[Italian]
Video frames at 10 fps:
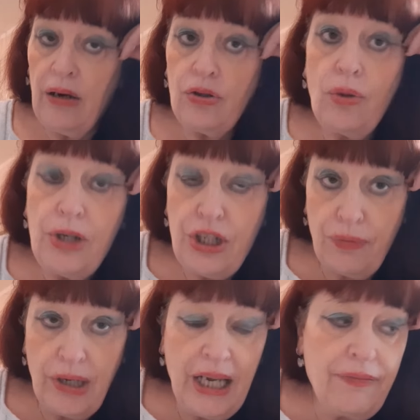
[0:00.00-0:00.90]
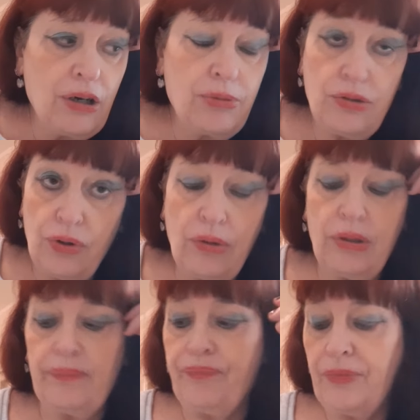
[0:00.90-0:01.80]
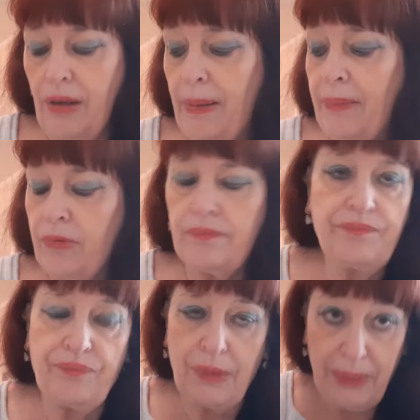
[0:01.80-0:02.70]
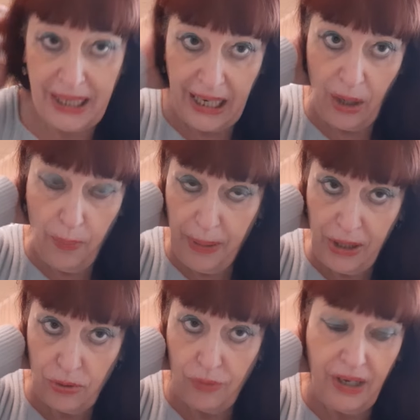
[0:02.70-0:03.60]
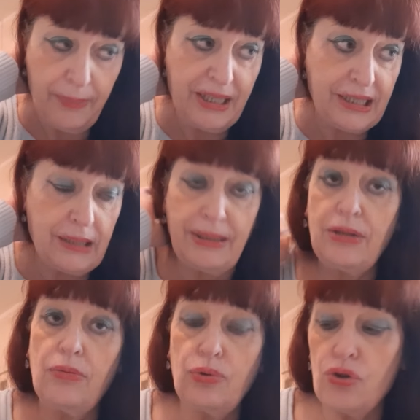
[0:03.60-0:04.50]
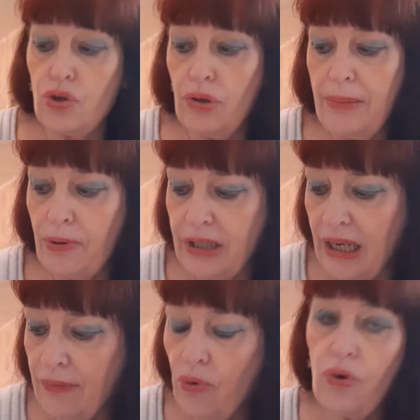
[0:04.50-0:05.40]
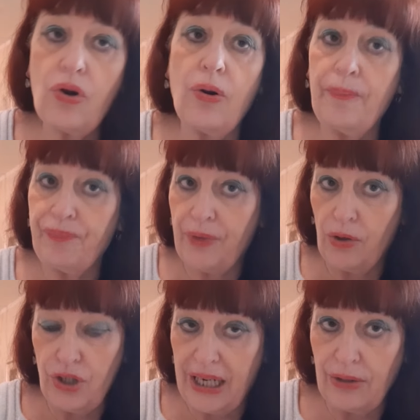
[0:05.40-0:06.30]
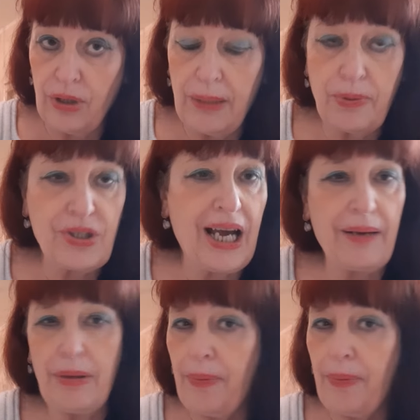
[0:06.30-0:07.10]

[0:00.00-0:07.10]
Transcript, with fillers: Non mi ci voleva, non mi ci voleva, mm, vabbè, mm, perché è un periodo veramente, stamattina ho avuto il giorno libero dal lavoro, mm, ho cercato di riposarmi